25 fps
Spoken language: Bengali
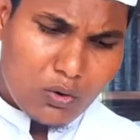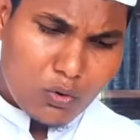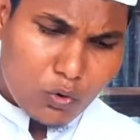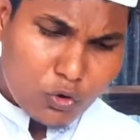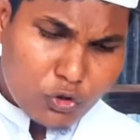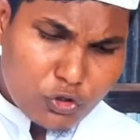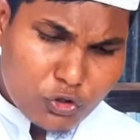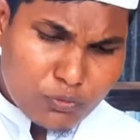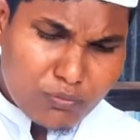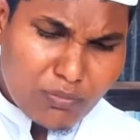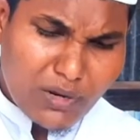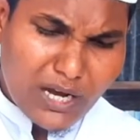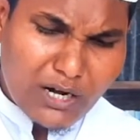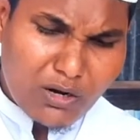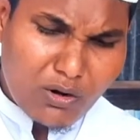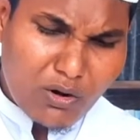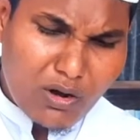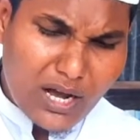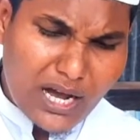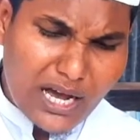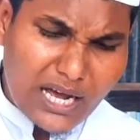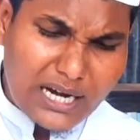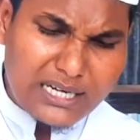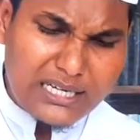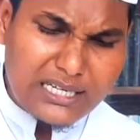ওসমান ও
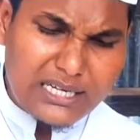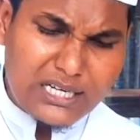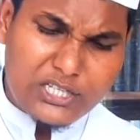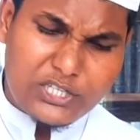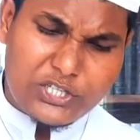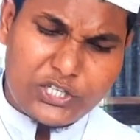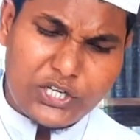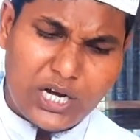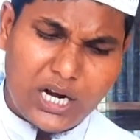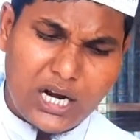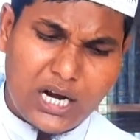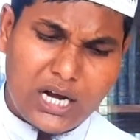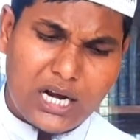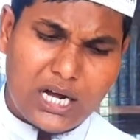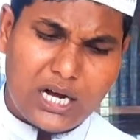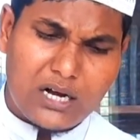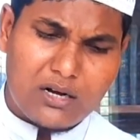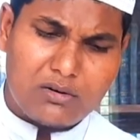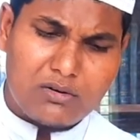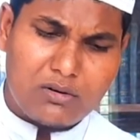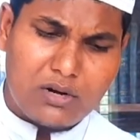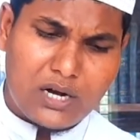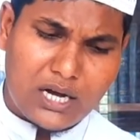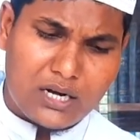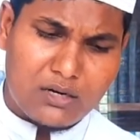আলী রাজি আল্লাহ
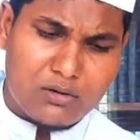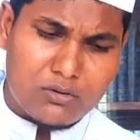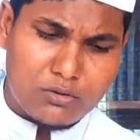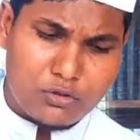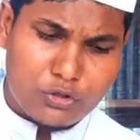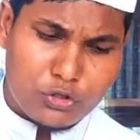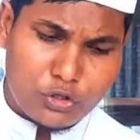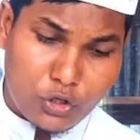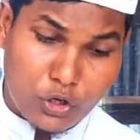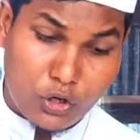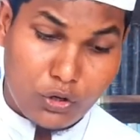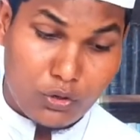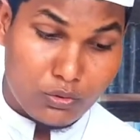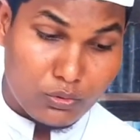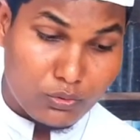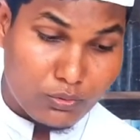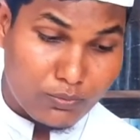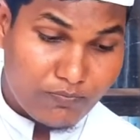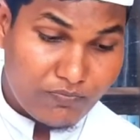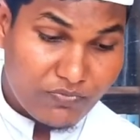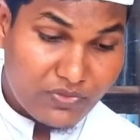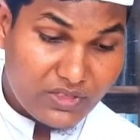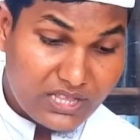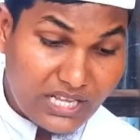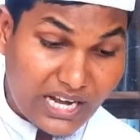আনহ সহ
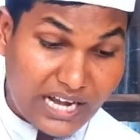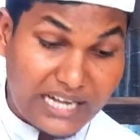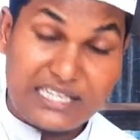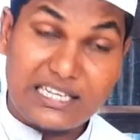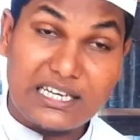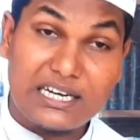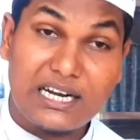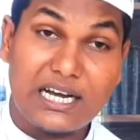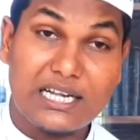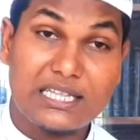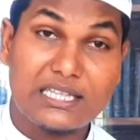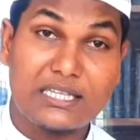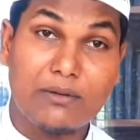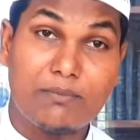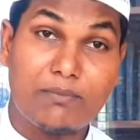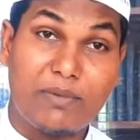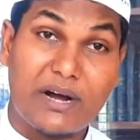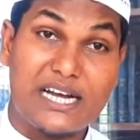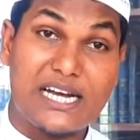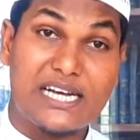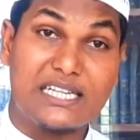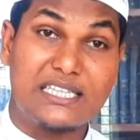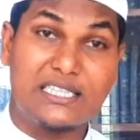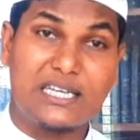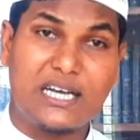তাদের হাতে
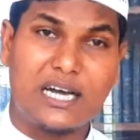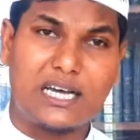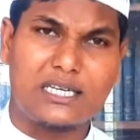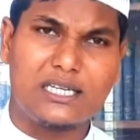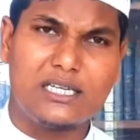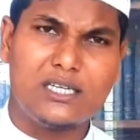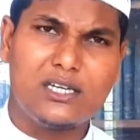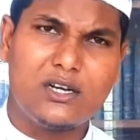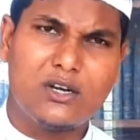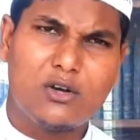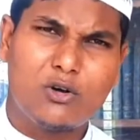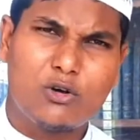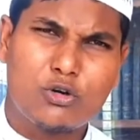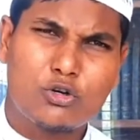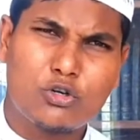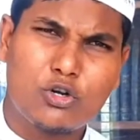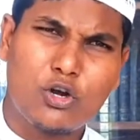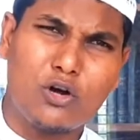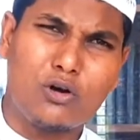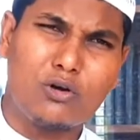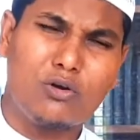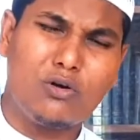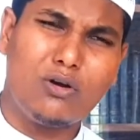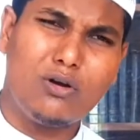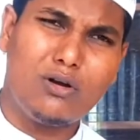বায়াতকারী
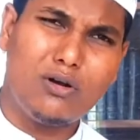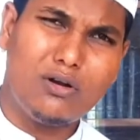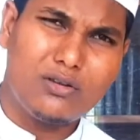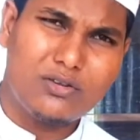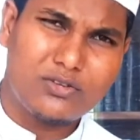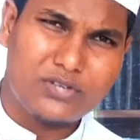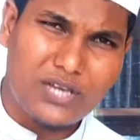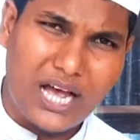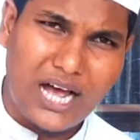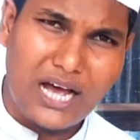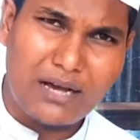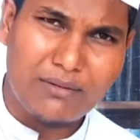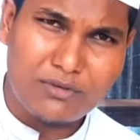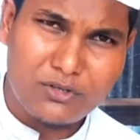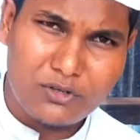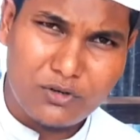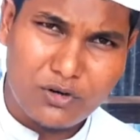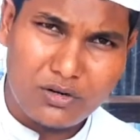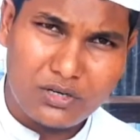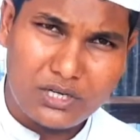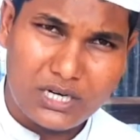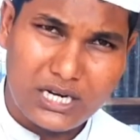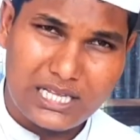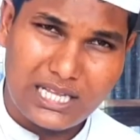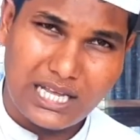সকল
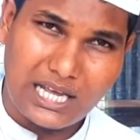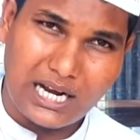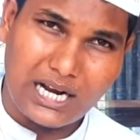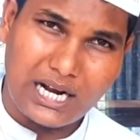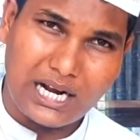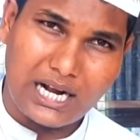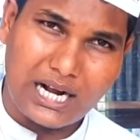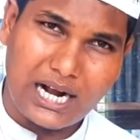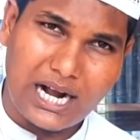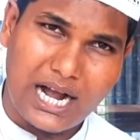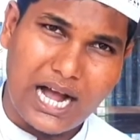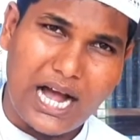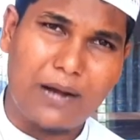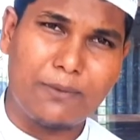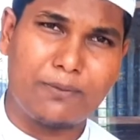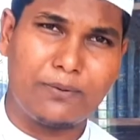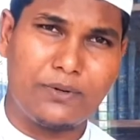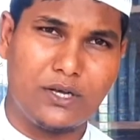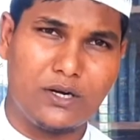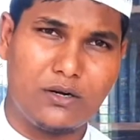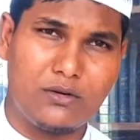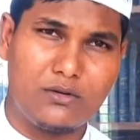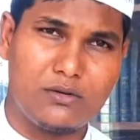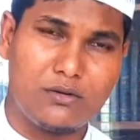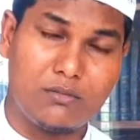সাহাবিগণকে তারা
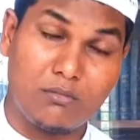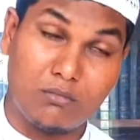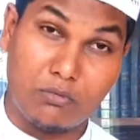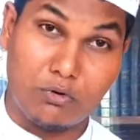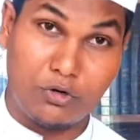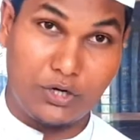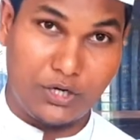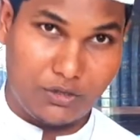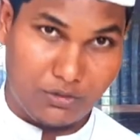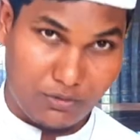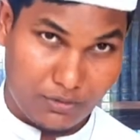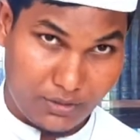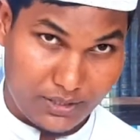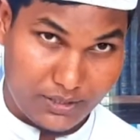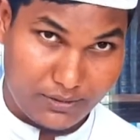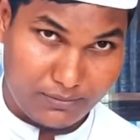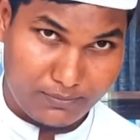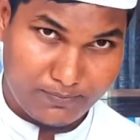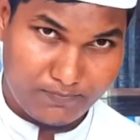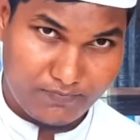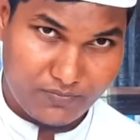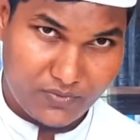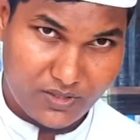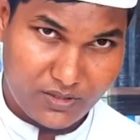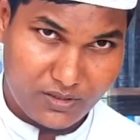কাফের মনে করেন
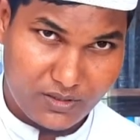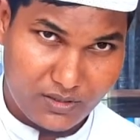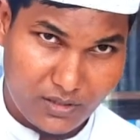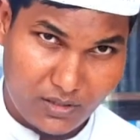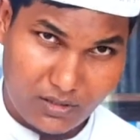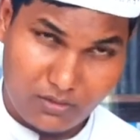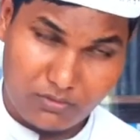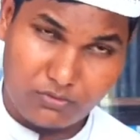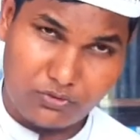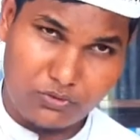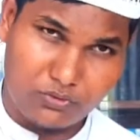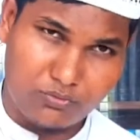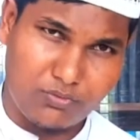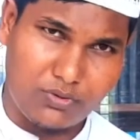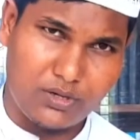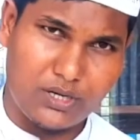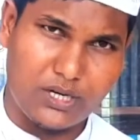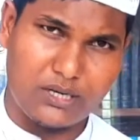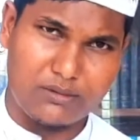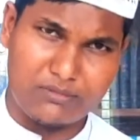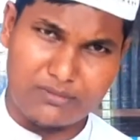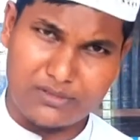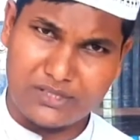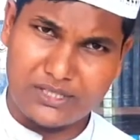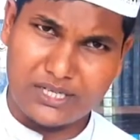
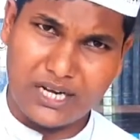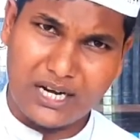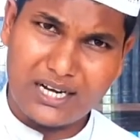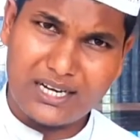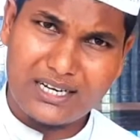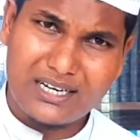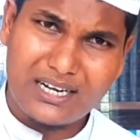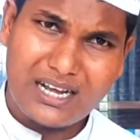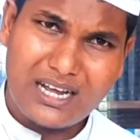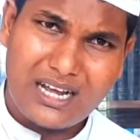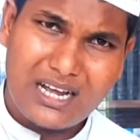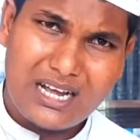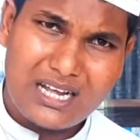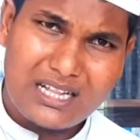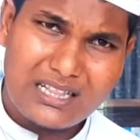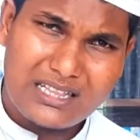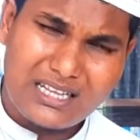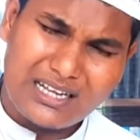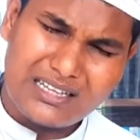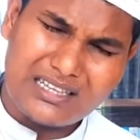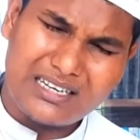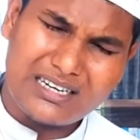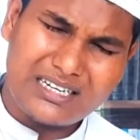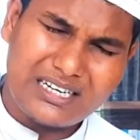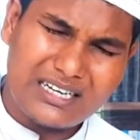নওয়াজবিল্লাহ মিন
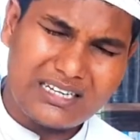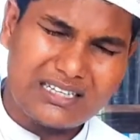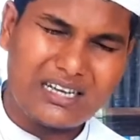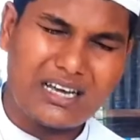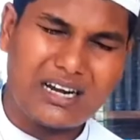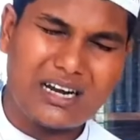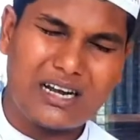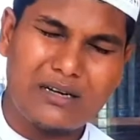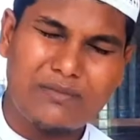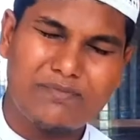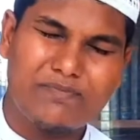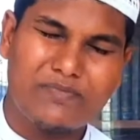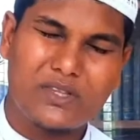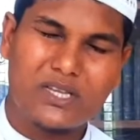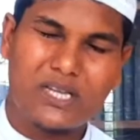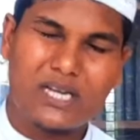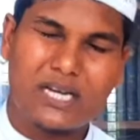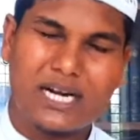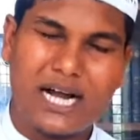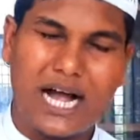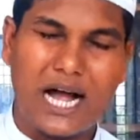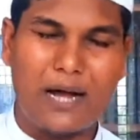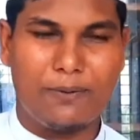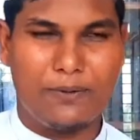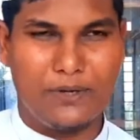তাদেরকে তারা
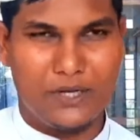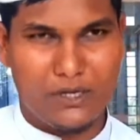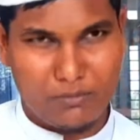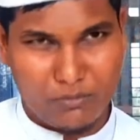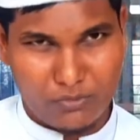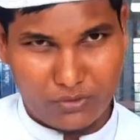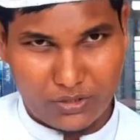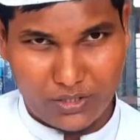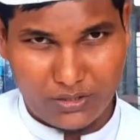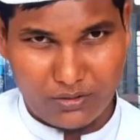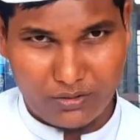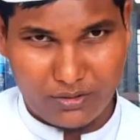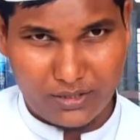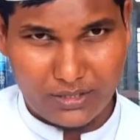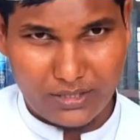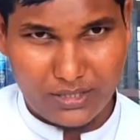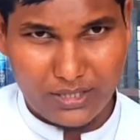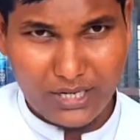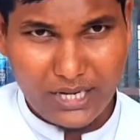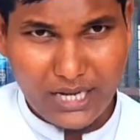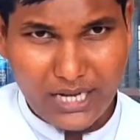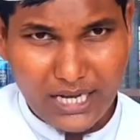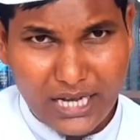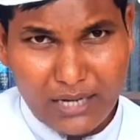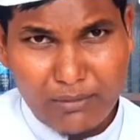কাফের মনে করেন
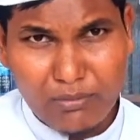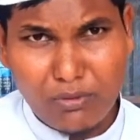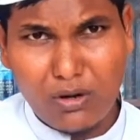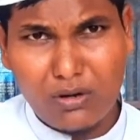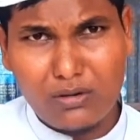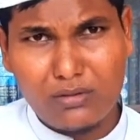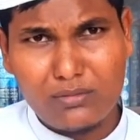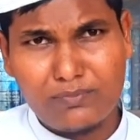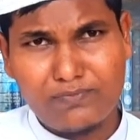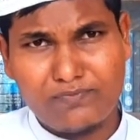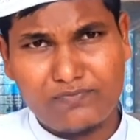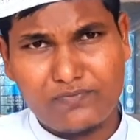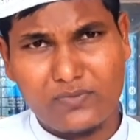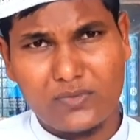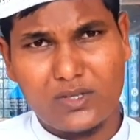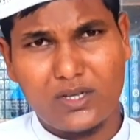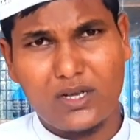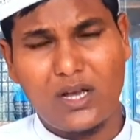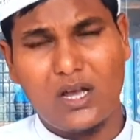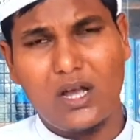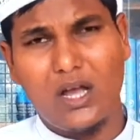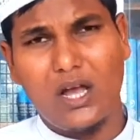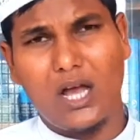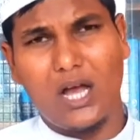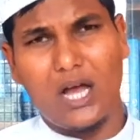এবং
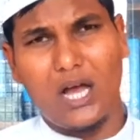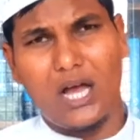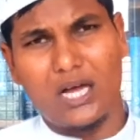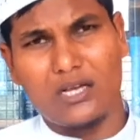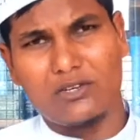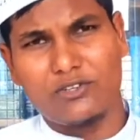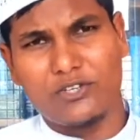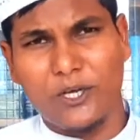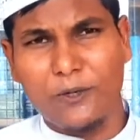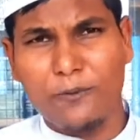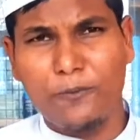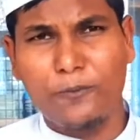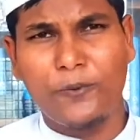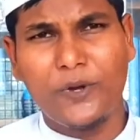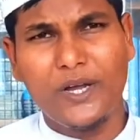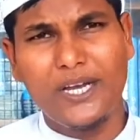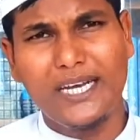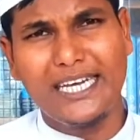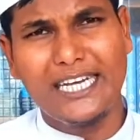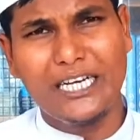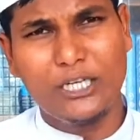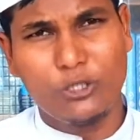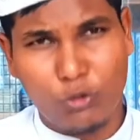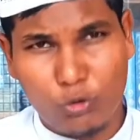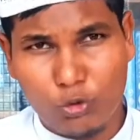
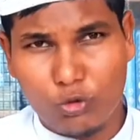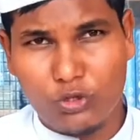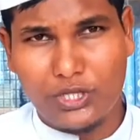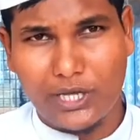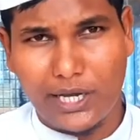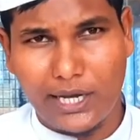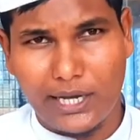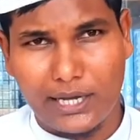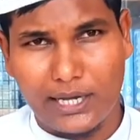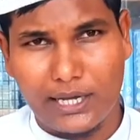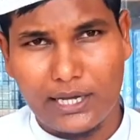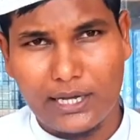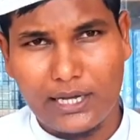সিফিনের যুদ্ধে